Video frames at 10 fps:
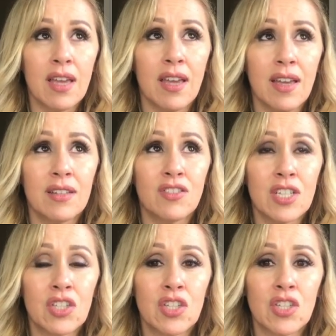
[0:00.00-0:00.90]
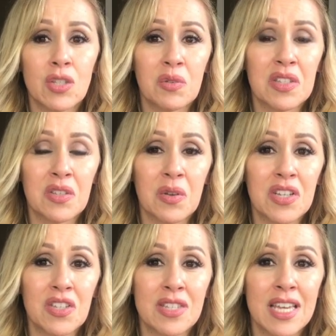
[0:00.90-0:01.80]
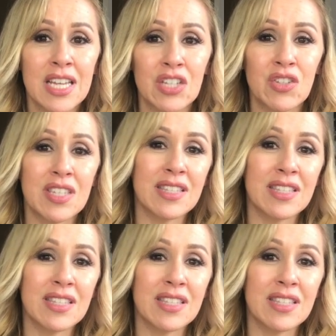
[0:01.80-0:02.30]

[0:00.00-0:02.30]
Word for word: é, diante de situações de